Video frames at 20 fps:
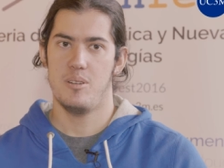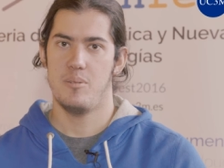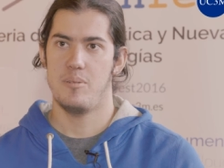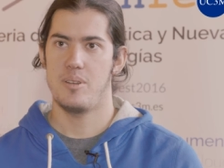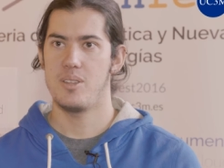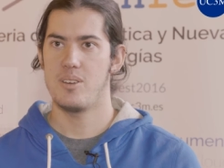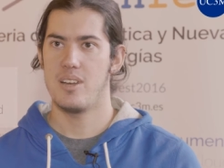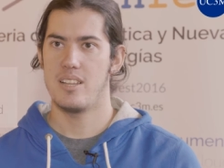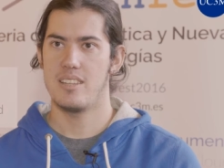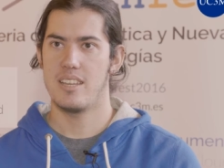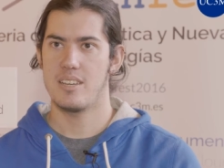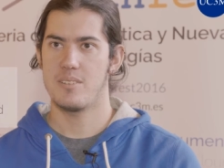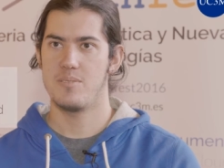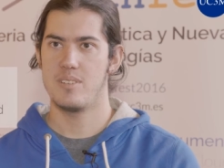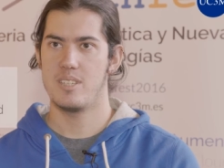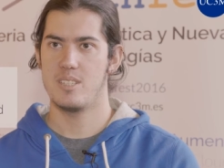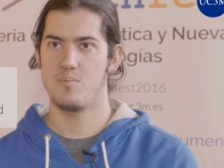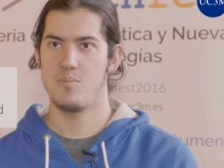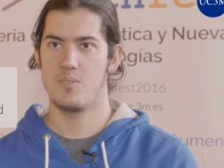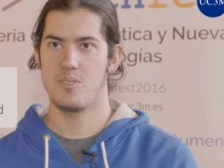He venido al
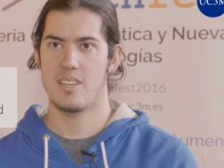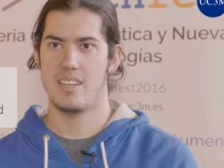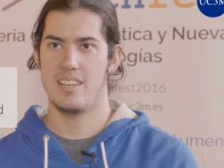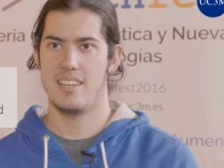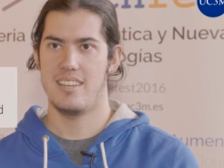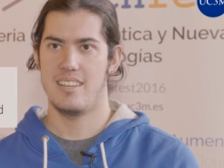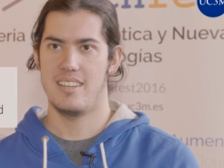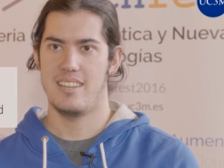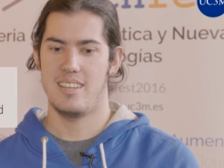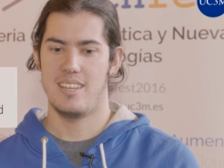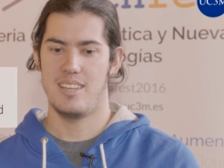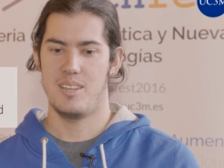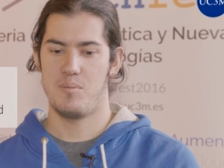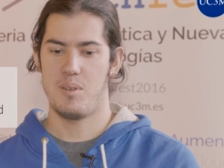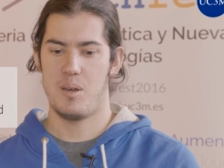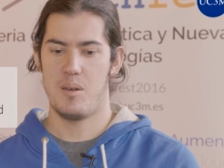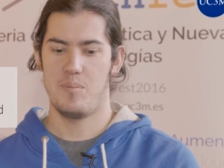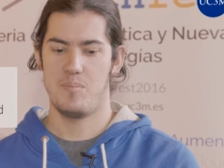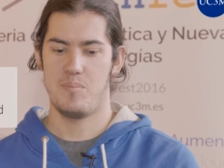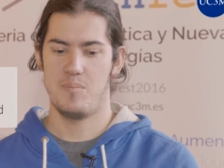TechFest porque
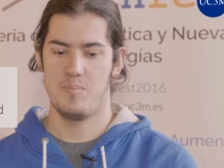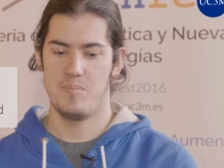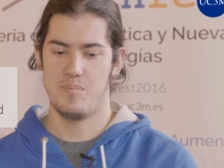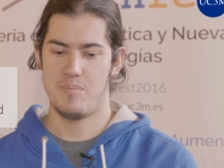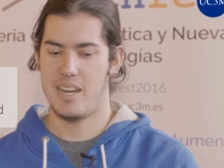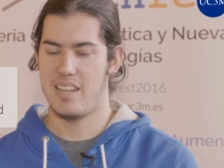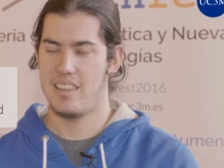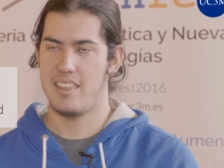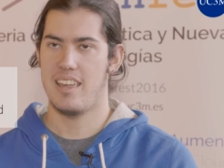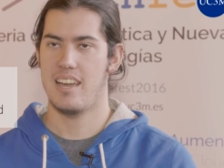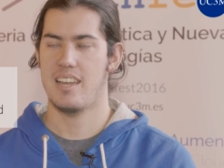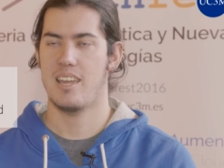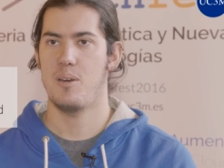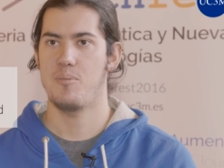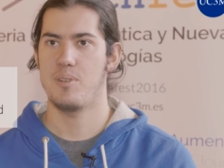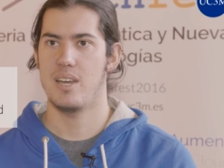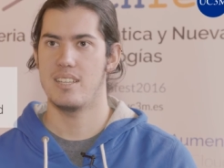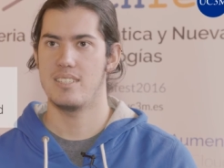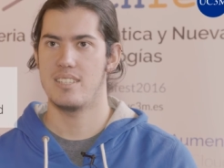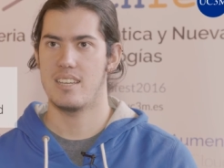me parecía que
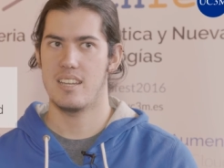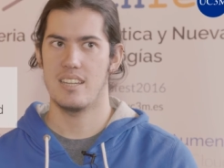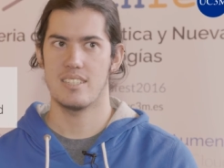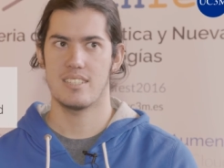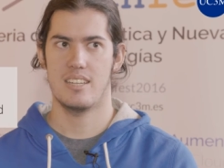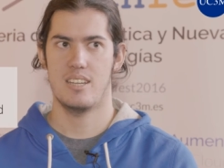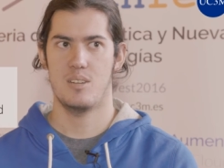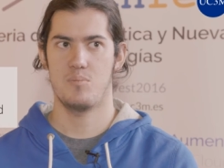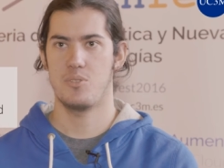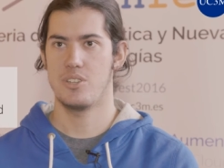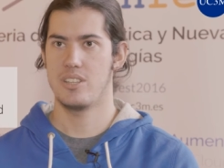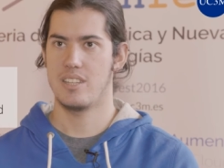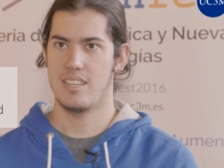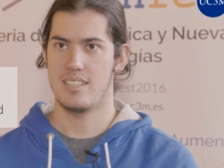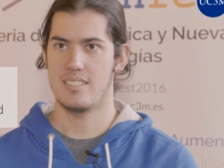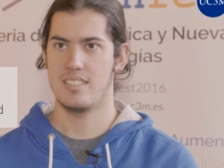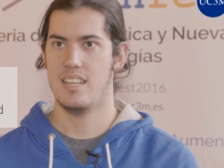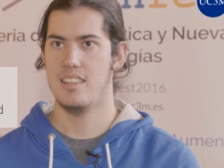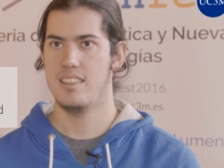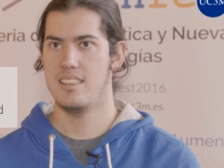había charlas que eran muy
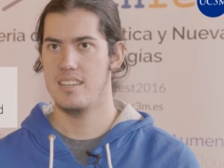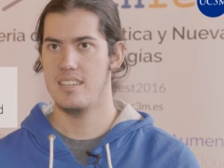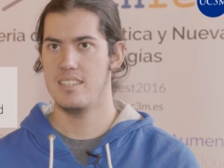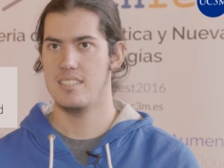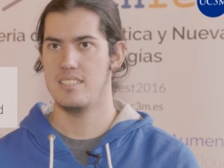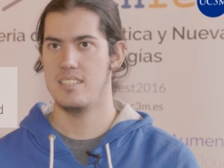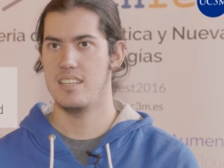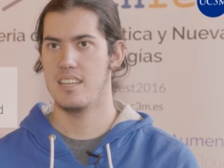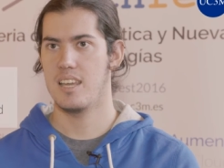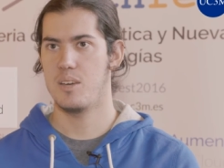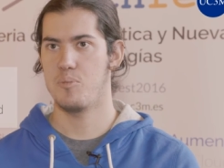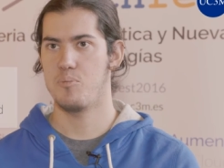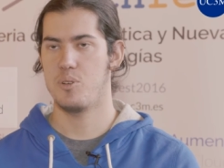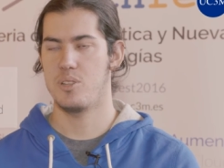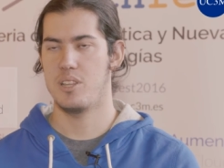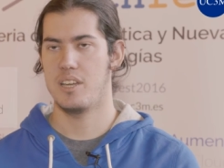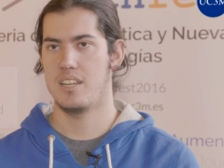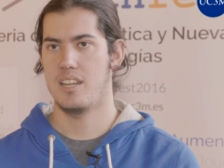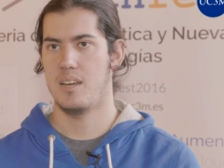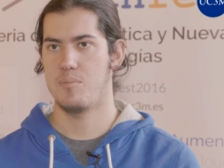interesantes y que
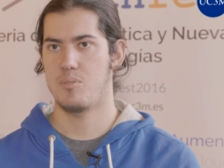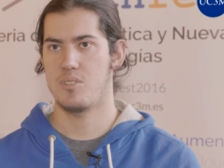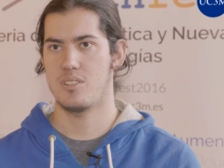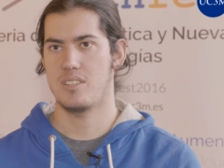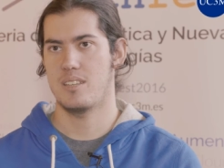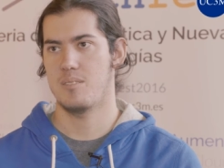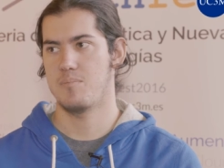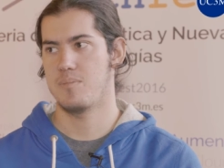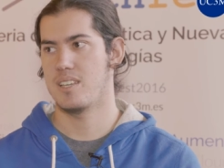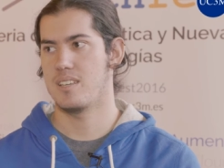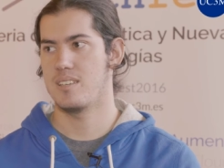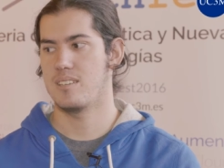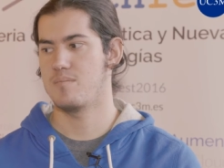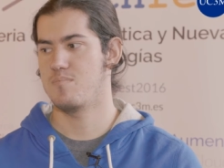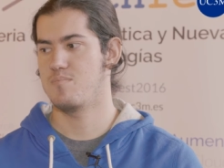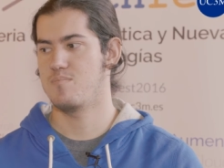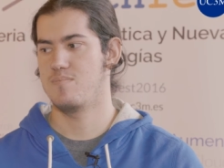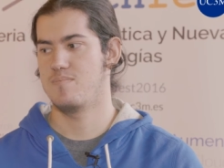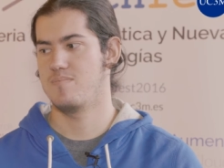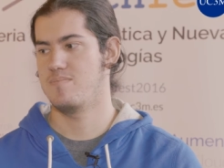podían
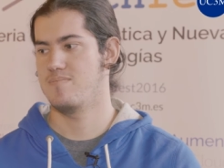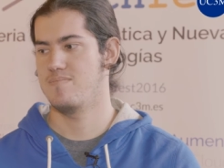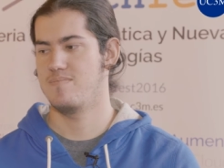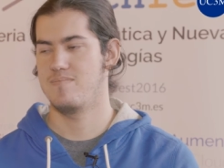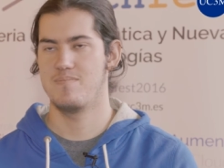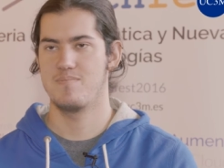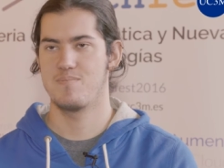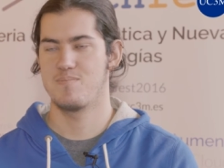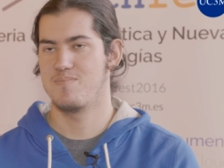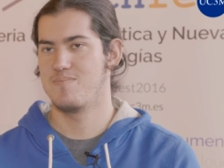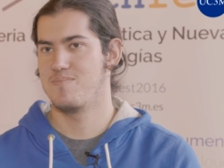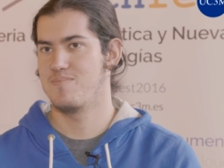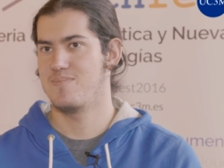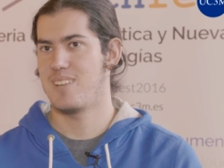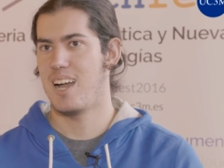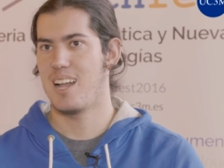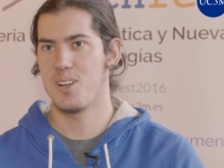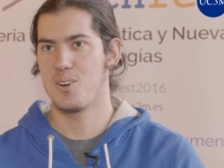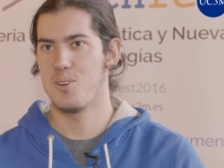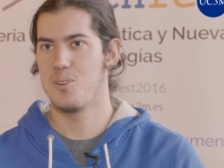aportarme
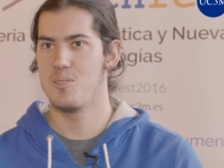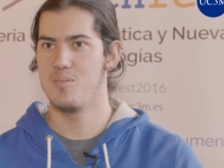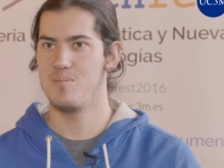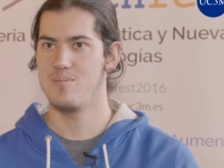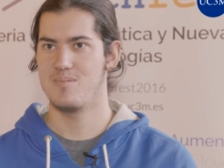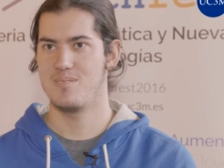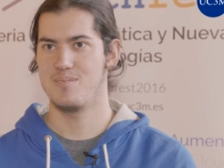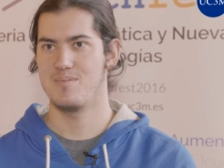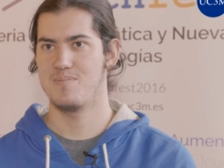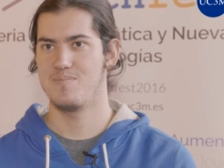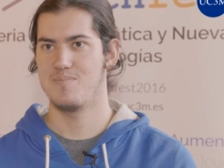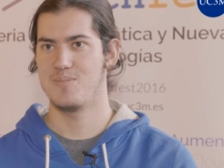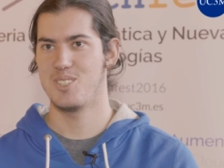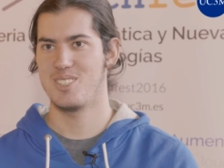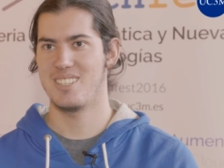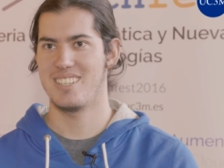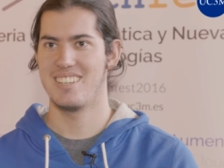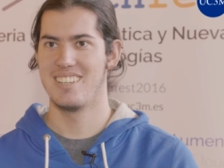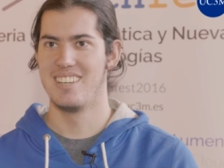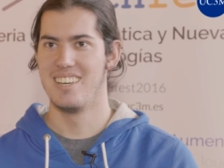algo, no
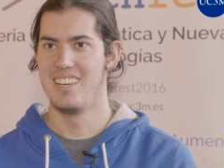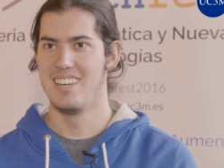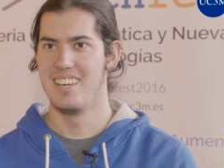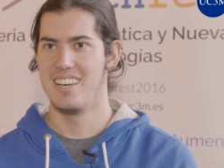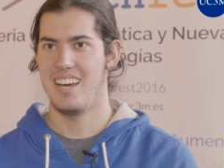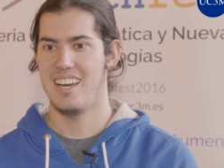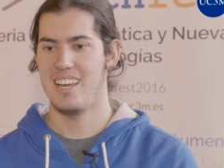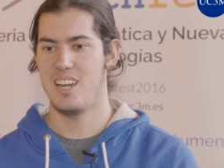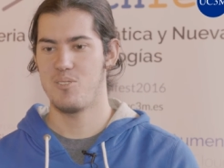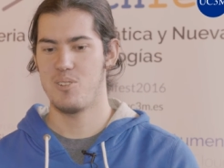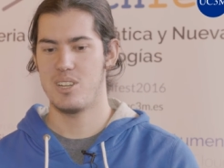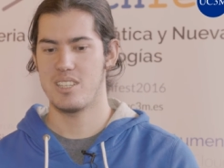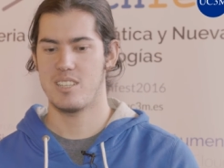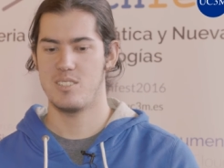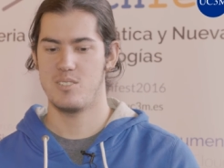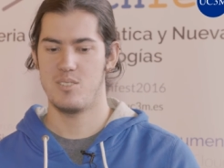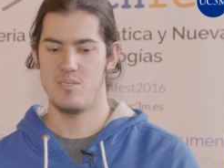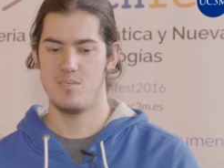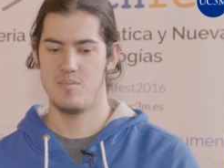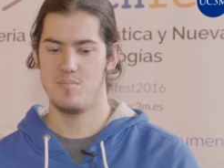sé. Hay algunas
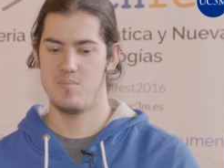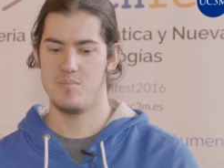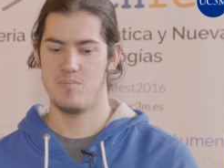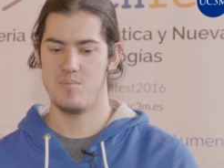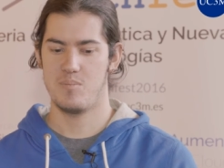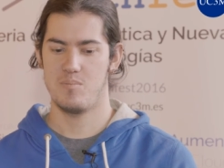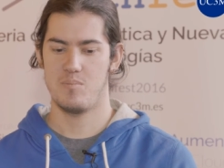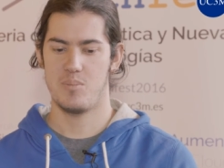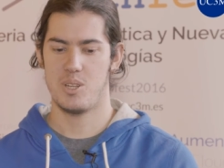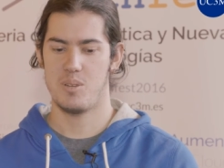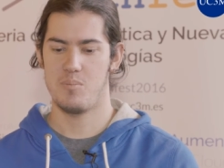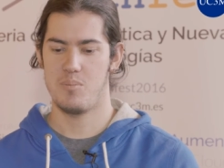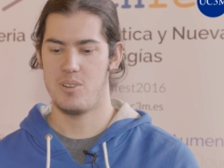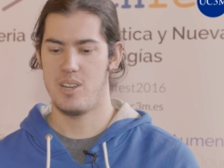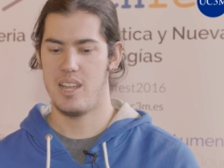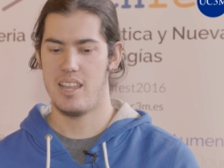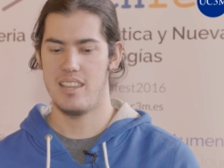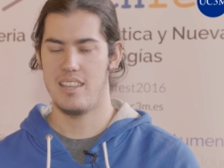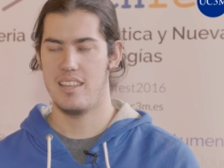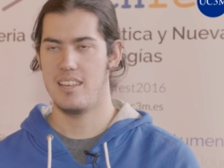que son, por ejemplo,
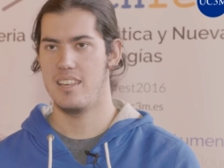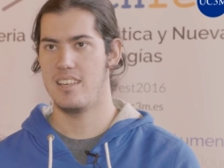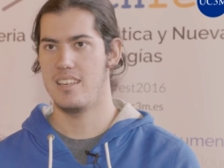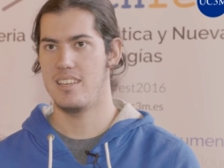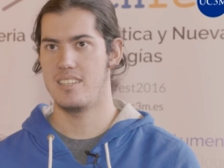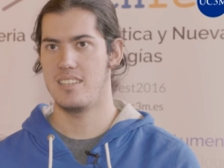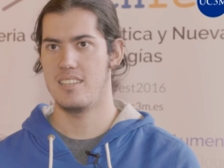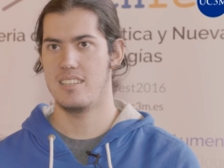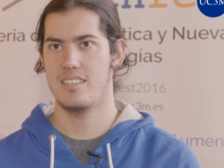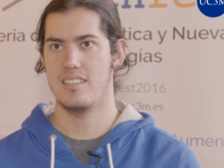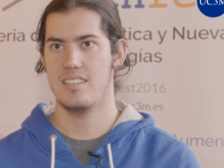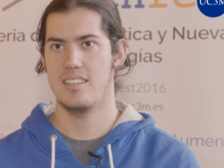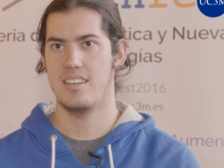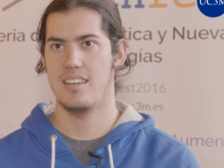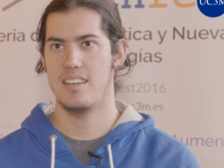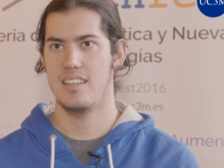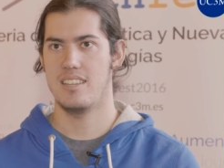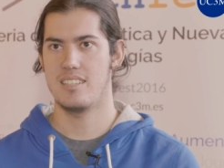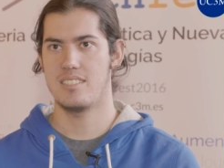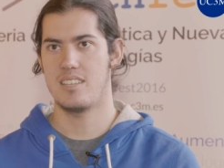la de
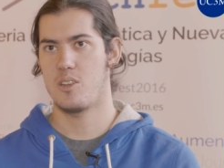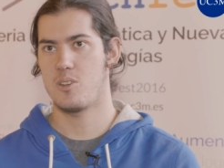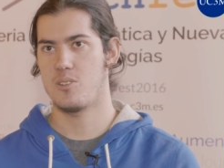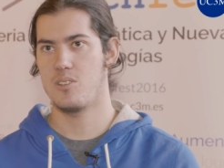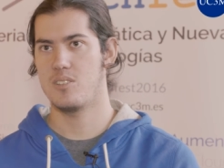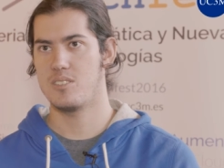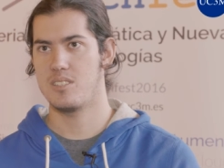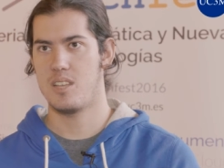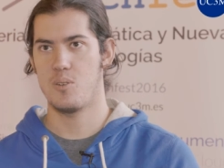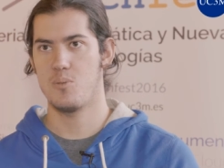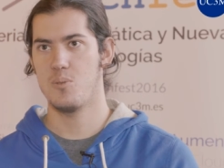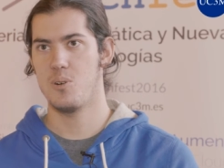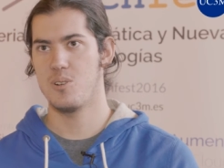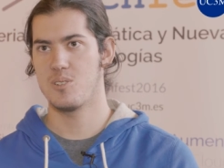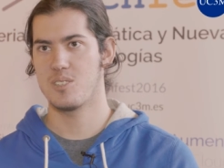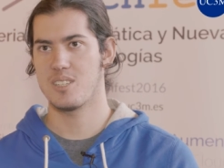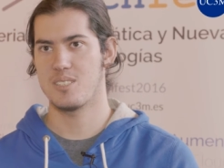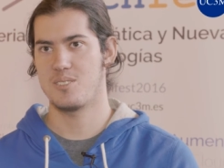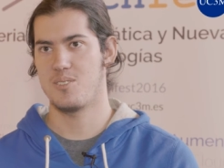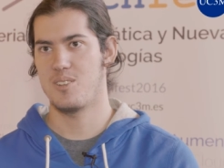el desarrollo de Star
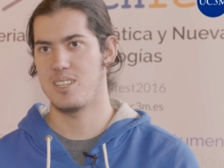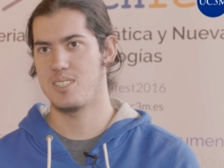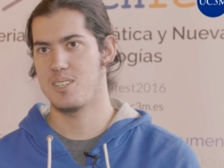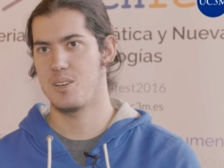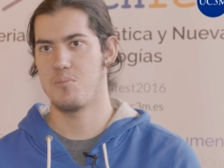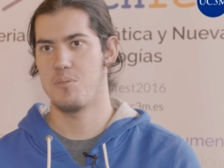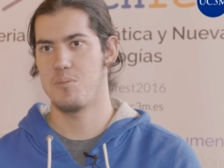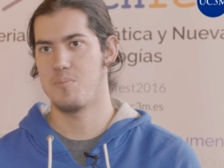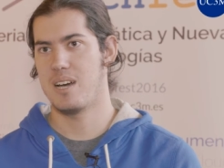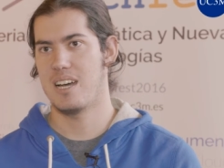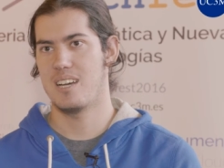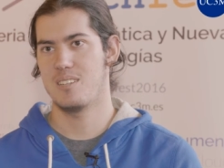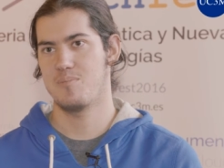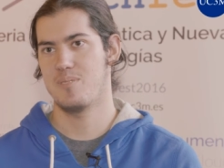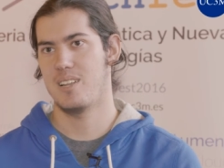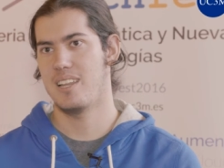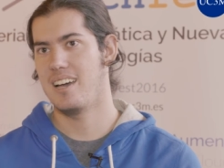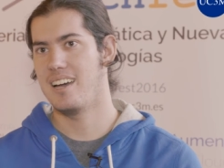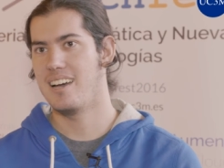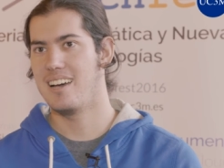Wars, que son así como más
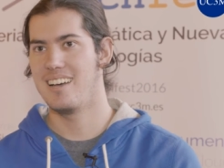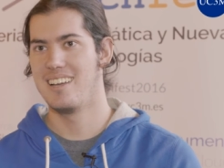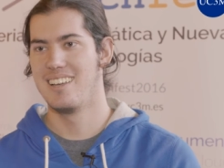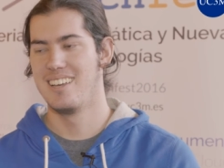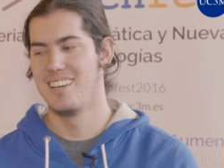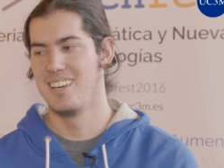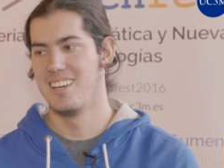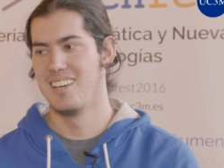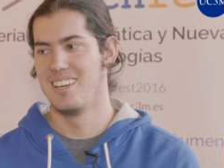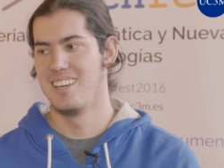para